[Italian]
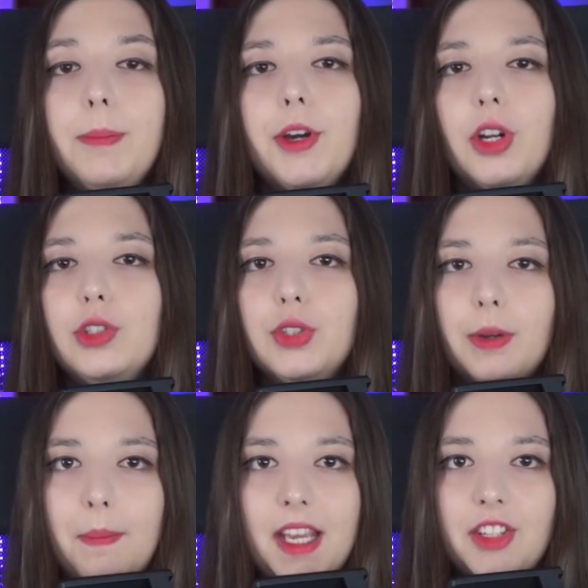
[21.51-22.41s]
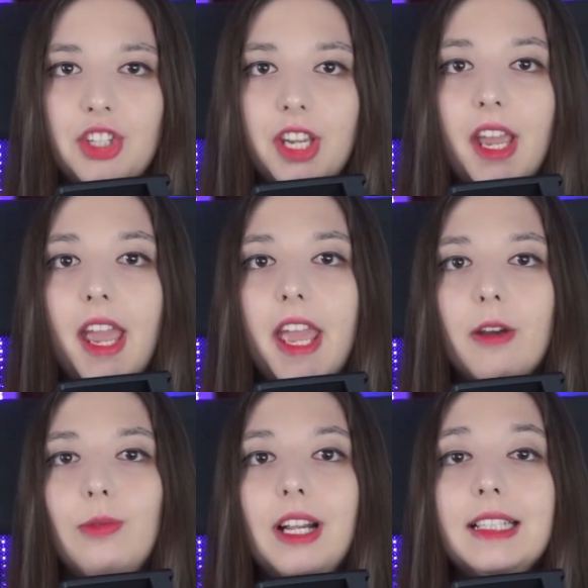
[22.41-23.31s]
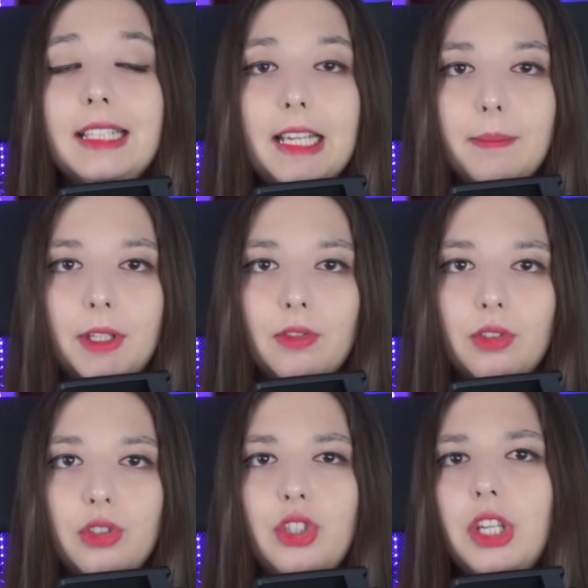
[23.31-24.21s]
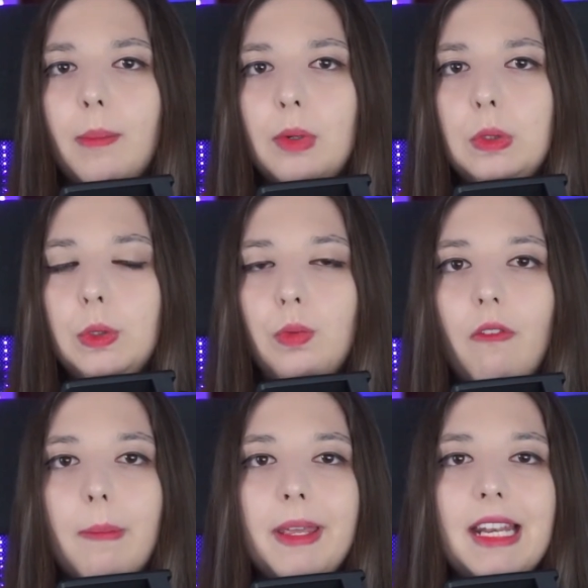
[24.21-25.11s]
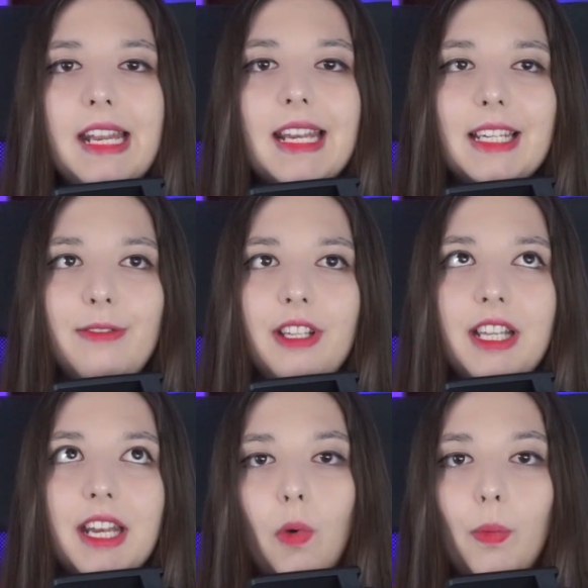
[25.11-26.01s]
Pop culture magic è una terminologia molto nuova per andare a definire